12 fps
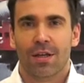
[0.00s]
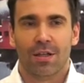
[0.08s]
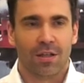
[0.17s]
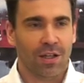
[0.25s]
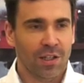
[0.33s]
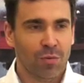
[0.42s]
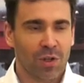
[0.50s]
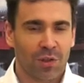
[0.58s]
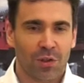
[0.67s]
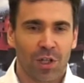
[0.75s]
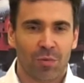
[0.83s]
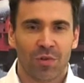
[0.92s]
E, gra
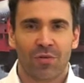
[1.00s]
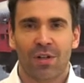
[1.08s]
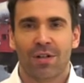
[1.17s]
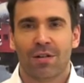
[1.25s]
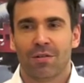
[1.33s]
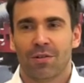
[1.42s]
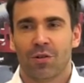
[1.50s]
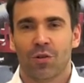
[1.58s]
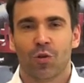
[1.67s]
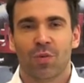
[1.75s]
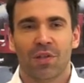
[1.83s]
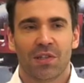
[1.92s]
symulacyjna pozwala
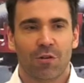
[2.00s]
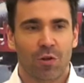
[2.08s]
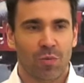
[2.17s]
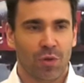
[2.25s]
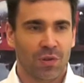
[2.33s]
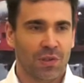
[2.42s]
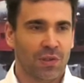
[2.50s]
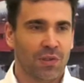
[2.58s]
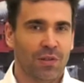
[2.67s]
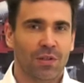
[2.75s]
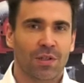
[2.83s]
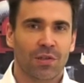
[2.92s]
zrozumieć cały
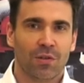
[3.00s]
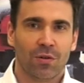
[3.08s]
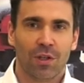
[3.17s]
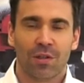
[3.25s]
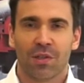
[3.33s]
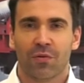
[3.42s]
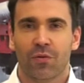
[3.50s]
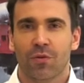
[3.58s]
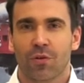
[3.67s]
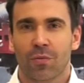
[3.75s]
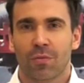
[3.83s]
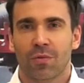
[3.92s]
proces i jest to jedna z
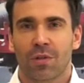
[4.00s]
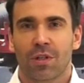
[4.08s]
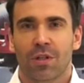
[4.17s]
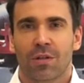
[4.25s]
form